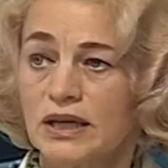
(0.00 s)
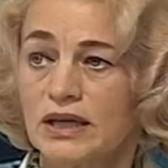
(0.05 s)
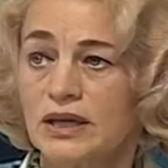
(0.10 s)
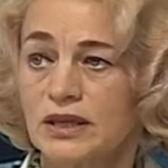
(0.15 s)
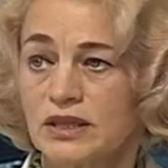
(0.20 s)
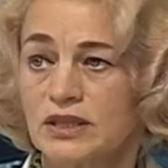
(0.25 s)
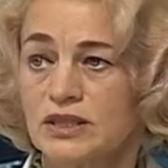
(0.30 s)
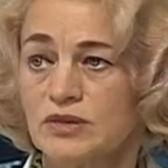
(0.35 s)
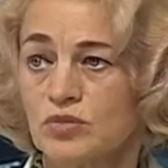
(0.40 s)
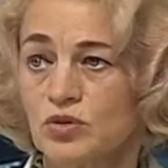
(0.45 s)

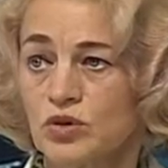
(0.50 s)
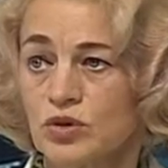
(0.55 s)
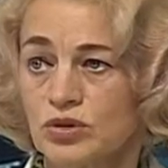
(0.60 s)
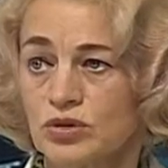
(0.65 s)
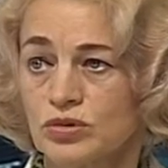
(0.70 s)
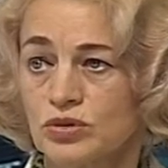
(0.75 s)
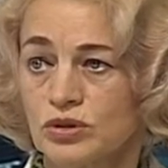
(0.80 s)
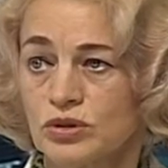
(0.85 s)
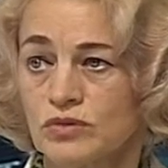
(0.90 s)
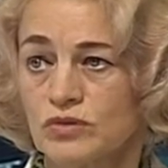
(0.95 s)
и
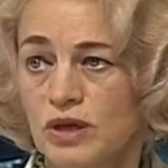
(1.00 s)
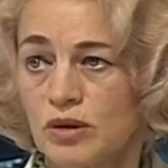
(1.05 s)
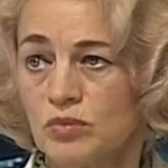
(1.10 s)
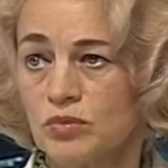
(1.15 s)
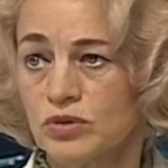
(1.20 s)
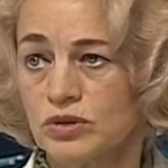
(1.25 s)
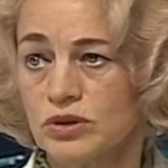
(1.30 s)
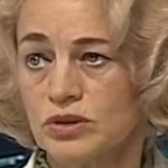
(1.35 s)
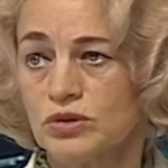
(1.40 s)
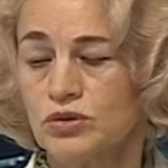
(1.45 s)
используют в
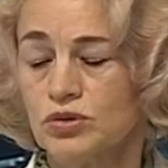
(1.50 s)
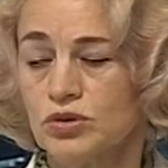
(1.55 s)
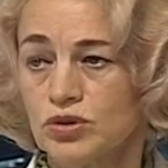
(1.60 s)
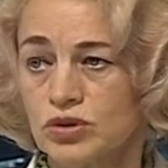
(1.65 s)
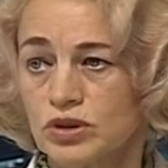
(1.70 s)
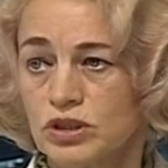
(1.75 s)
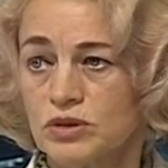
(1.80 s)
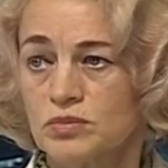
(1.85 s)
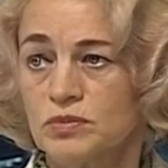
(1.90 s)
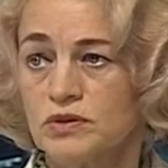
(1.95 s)
работе. Но
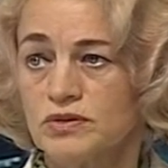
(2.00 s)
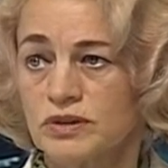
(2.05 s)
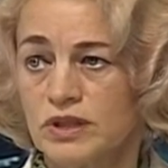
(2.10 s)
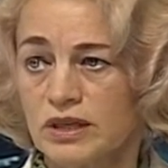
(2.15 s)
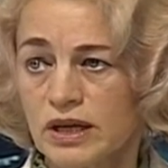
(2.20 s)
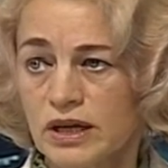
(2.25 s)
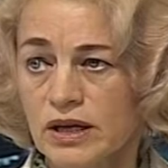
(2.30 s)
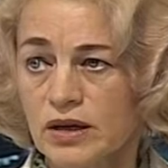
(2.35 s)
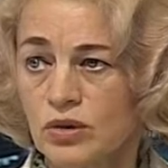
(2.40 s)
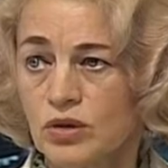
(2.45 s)
еще раз
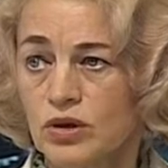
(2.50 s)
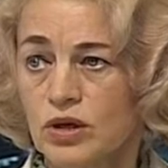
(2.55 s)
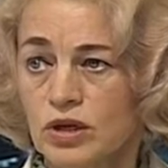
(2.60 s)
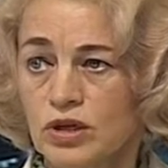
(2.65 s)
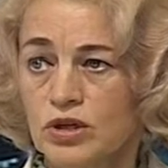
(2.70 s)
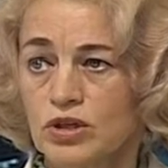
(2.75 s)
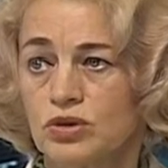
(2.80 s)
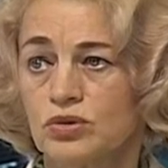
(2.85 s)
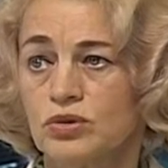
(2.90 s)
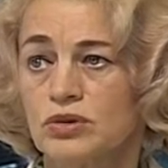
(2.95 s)
повторяю,
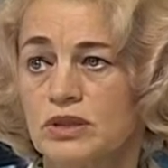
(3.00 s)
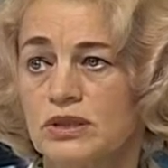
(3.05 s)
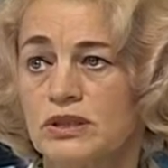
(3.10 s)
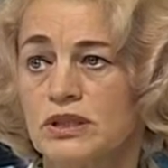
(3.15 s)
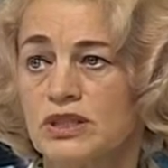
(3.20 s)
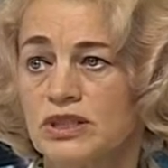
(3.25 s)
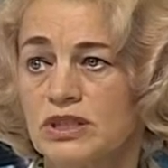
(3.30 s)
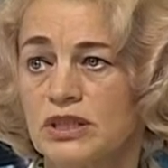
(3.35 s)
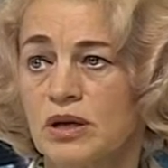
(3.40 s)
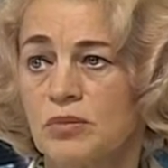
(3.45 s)
что это
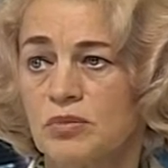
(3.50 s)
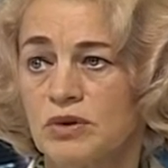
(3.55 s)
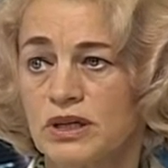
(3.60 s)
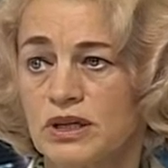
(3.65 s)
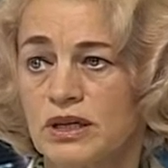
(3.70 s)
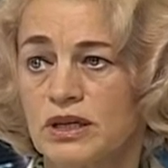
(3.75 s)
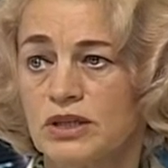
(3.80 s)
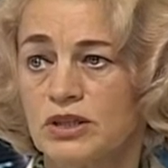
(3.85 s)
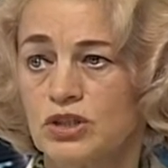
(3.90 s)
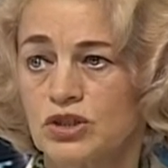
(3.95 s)
должна
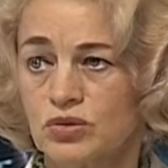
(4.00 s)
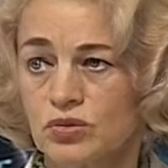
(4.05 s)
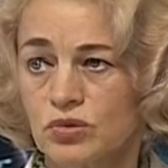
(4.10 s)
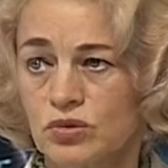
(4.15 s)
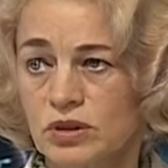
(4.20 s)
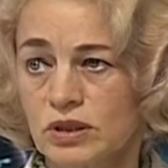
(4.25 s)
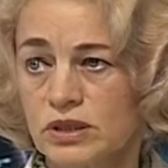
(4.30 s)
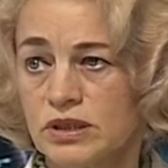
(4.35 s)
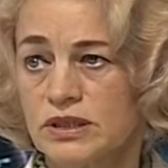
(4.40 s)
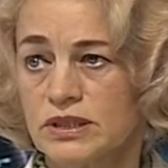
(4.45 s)
определить
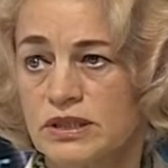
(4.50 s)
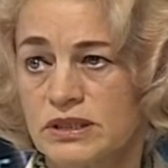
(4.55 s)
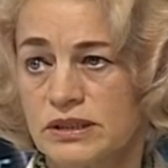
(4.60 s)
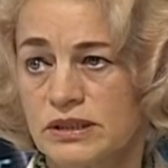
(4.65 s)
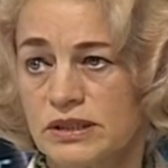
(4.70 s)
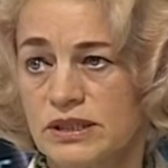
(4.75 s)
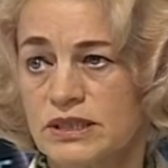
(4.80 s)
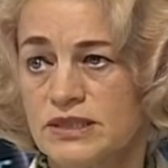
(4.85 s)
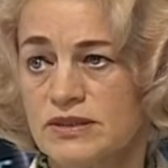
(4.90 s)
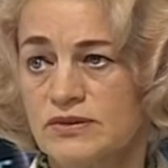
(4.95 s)
школа,
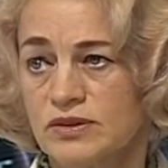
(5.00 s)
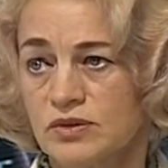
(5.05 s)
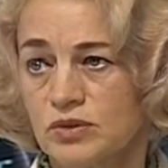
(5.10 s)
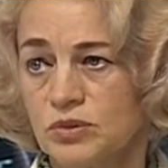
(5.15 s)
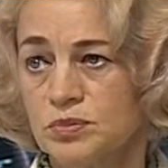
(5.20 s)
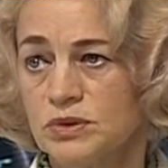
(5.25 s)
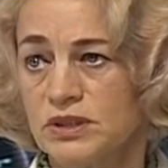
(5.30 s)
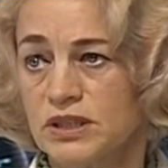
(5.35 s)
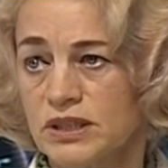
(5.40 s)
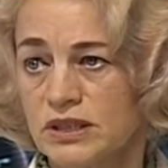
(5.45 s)
исходя из
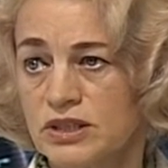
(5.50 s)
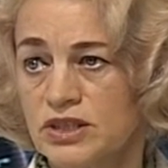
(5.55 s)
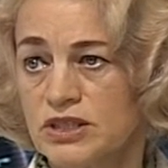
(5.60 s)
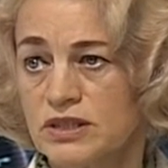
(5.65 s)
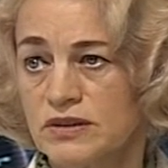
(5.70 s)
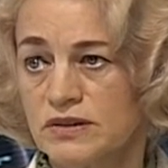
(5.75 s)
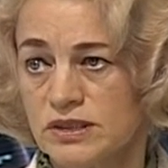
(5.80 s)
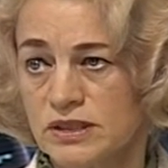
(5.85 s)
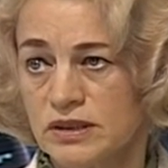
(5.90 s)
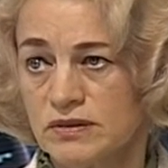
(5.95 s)
своего
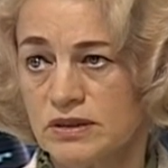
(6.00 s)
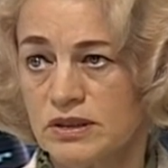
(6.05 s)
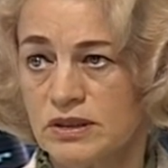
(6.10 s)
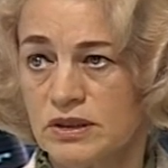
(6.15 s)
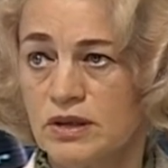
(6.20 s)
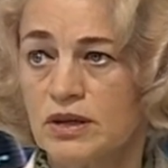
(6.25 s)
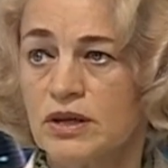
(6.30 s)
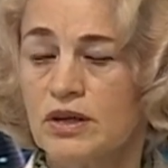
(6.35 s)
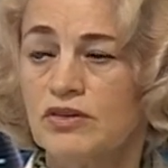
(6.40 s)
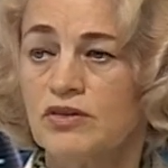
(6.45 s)
педагогического
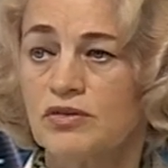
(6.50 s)
совета.